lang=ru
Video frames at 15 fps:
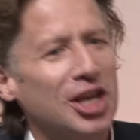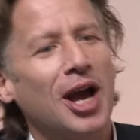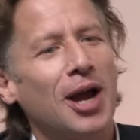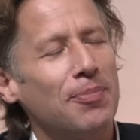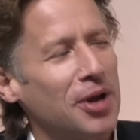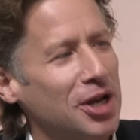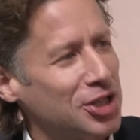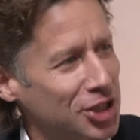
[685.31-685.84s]
И
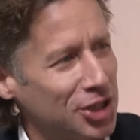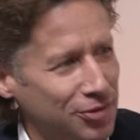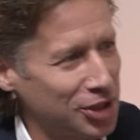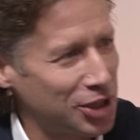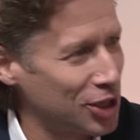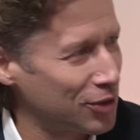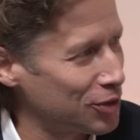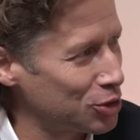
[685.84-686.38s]
опять она
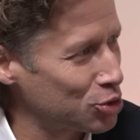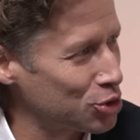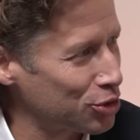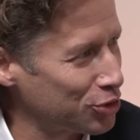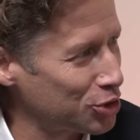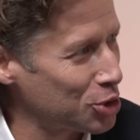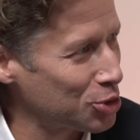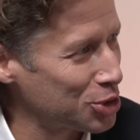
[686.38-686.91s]
выигрывает да. уже
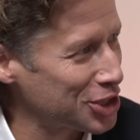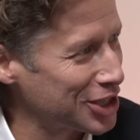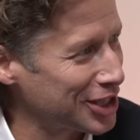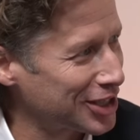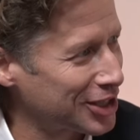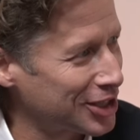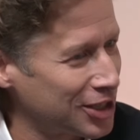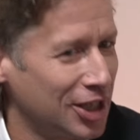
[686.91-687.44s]
в трех
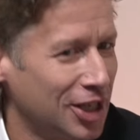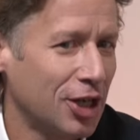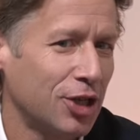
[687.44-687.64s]
сетах.